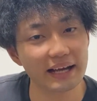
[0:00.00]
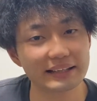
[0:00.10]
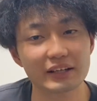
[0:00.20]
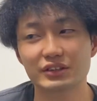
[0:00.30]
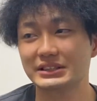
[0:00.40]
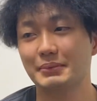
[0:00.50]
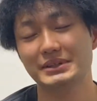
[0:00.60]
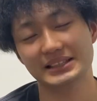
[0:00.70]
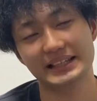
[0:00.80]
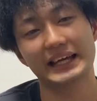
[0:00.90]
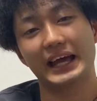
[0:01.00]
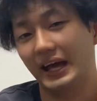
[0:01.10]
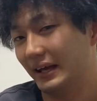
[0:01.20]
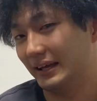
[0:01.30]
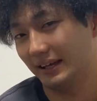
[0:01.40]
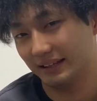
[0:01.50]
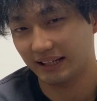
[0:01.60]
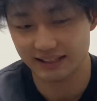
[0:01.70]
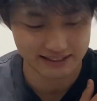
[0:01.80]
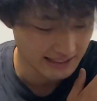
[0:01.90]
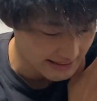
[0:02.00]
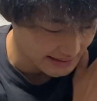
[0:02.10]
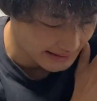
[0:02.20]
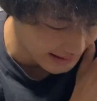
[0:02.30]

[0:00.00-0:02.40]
相手の先発はケケ、えー、高橋刑事です